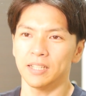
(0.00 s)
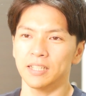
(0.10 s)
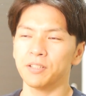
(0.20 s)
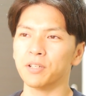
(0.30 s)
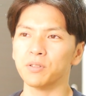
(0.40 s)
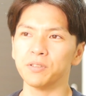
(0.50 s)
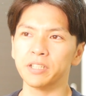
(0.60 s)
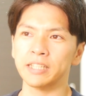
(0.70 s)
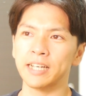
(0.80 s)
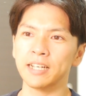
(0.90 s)
なのでこの
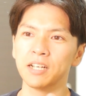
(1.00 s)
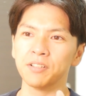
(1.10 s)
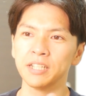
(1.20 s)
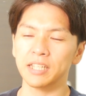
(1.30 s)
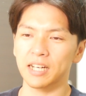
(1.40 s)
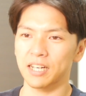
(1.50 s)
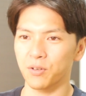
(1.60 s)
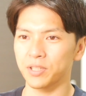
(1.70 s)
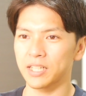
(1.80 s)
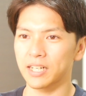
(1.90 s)
時大学院に通
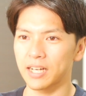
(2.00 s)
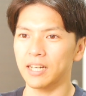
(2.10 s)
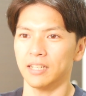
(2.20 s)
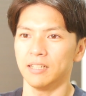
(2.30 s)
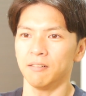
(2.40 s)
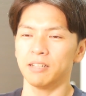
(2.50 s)
いながら、